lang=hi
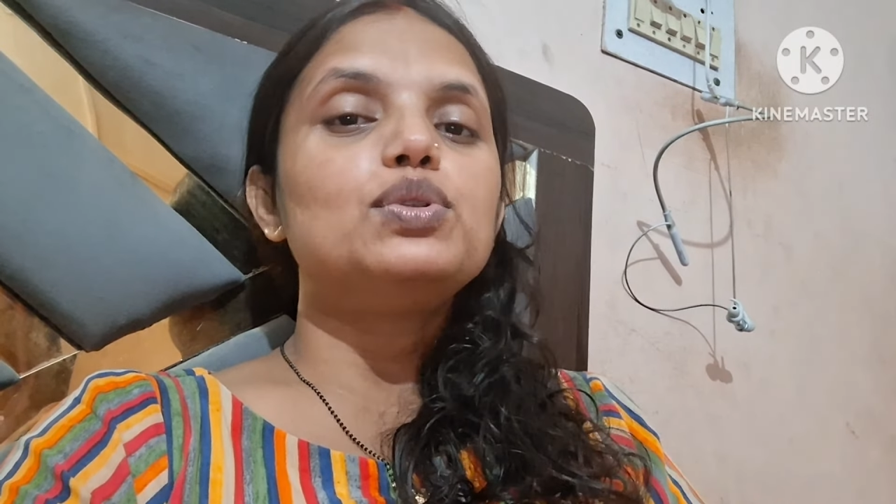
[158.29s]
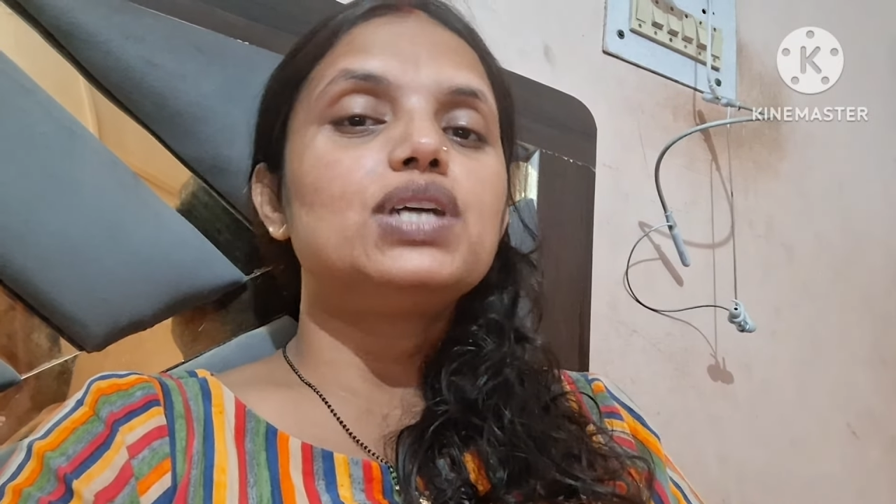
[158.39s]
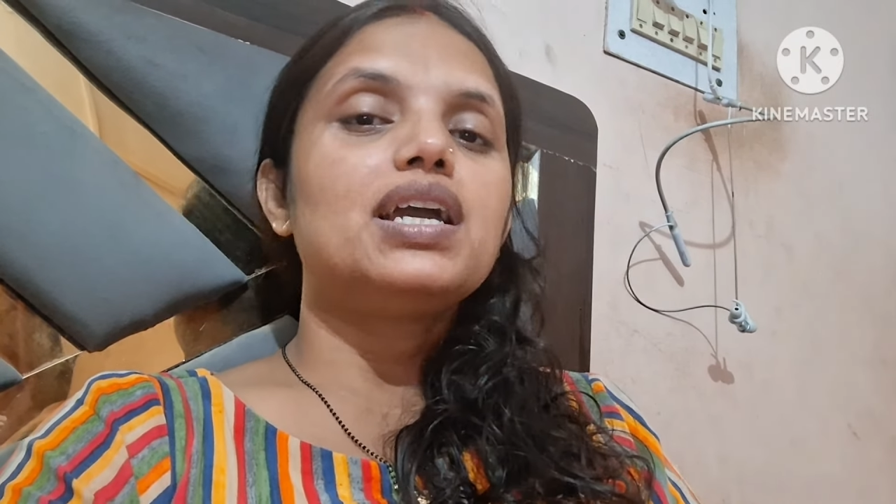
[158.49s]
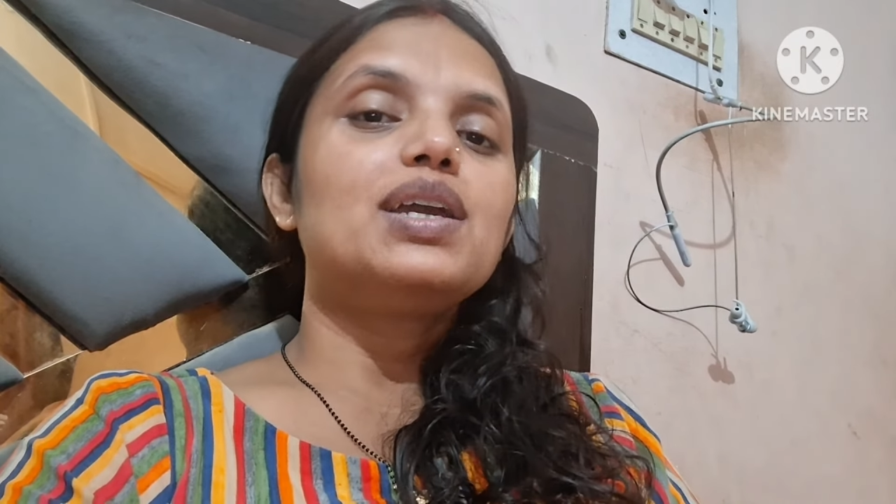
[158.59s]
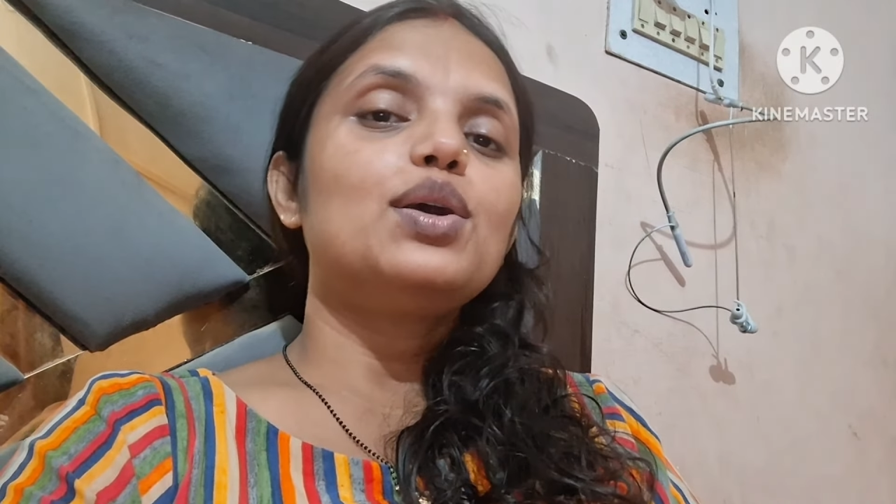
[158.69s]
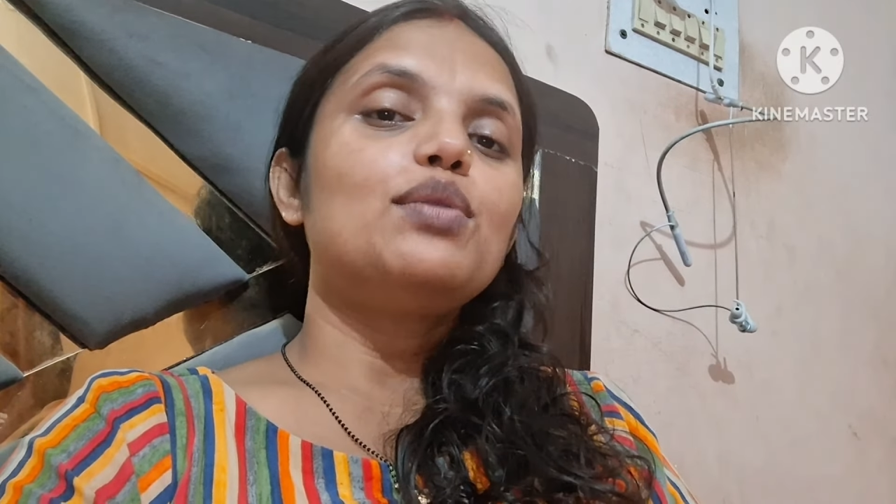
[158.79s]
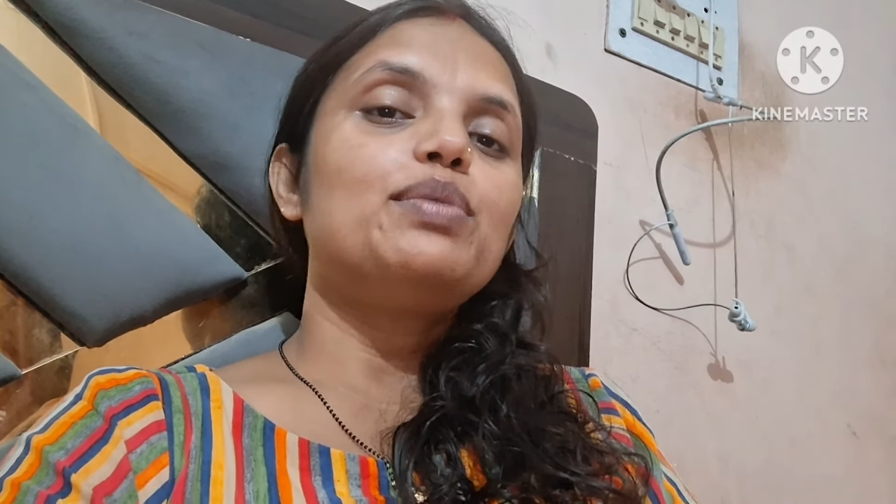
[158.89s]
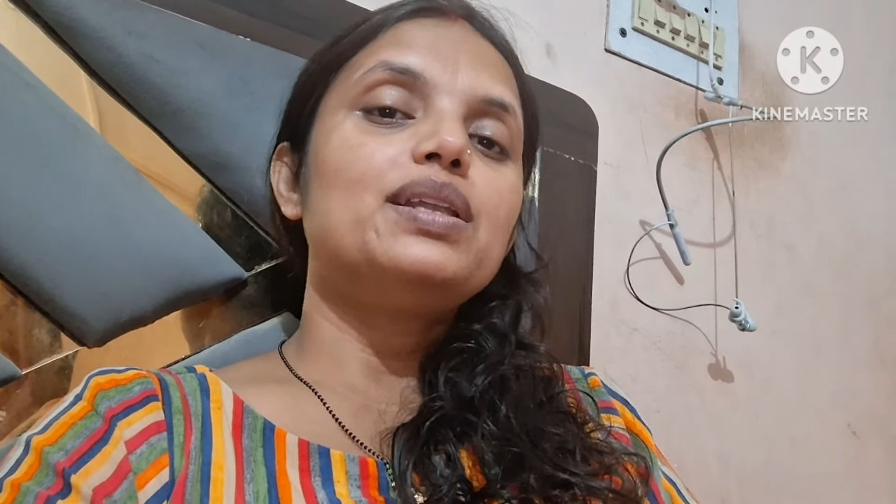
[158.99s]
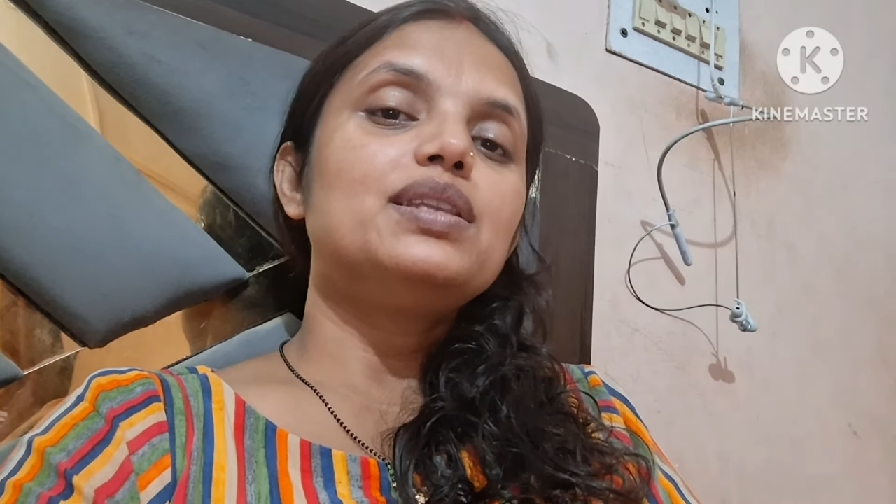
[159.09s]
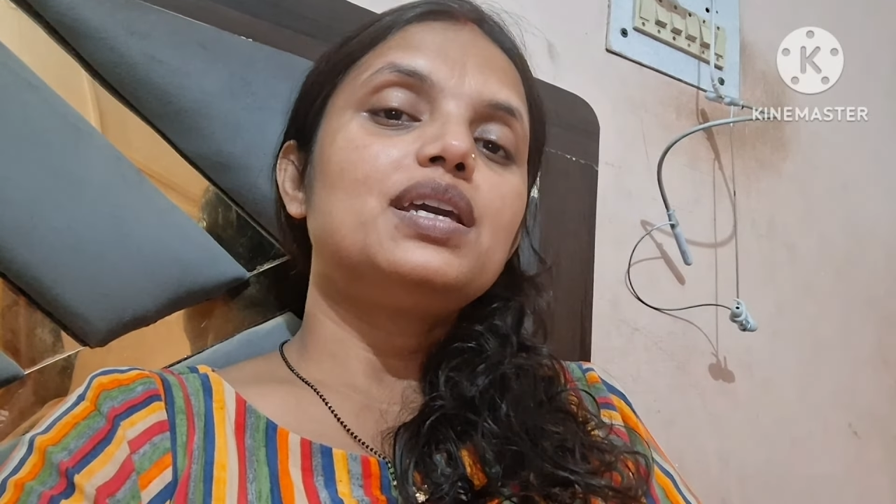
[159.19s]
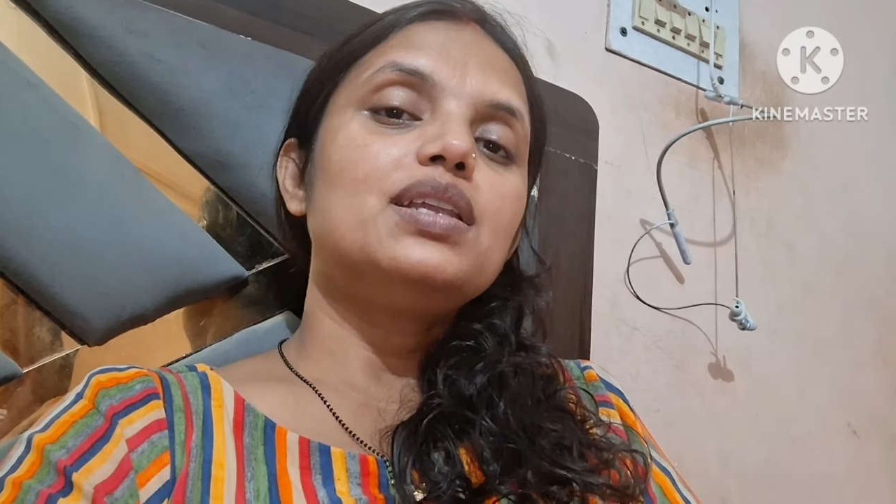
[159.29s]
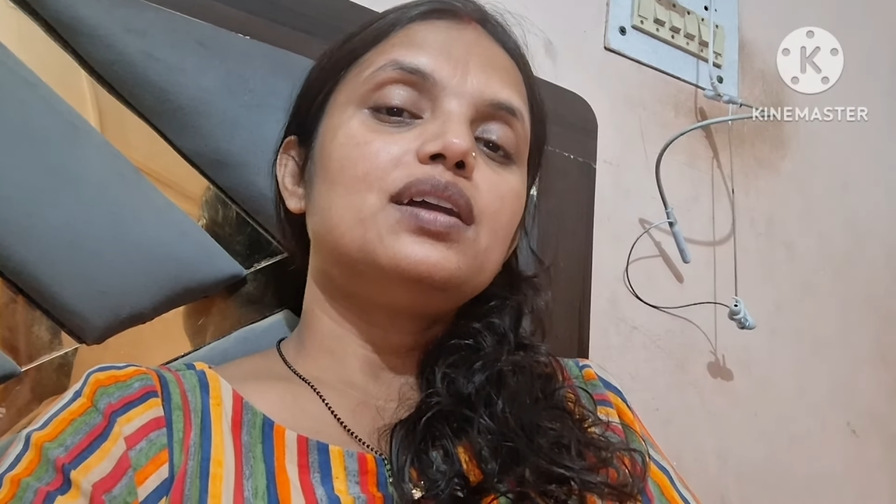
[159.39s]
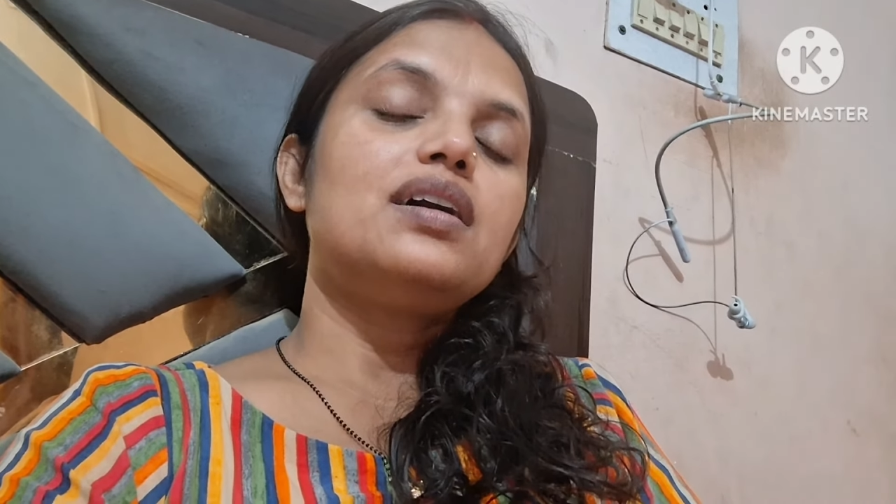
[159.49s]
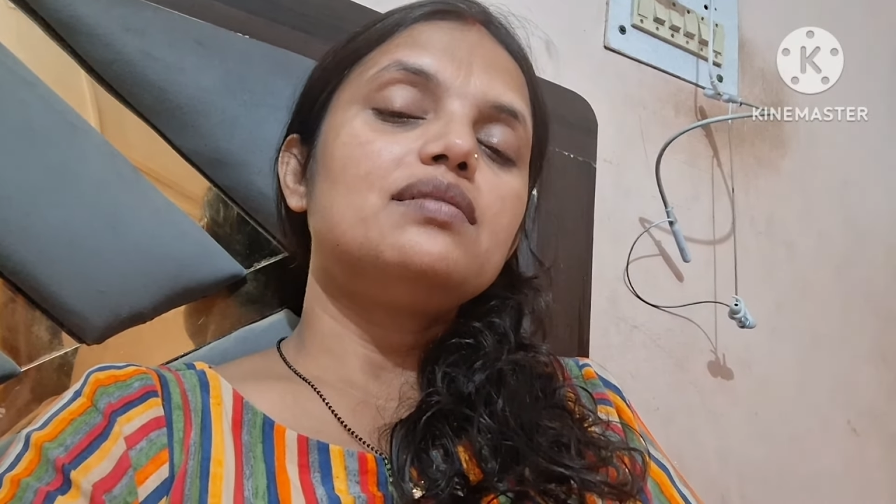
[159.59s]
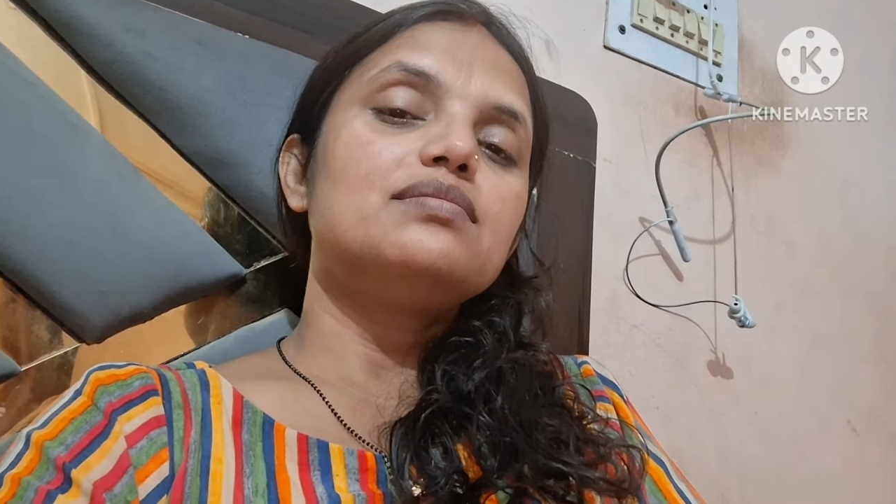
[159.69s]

हो जाएगी और व्रत के ना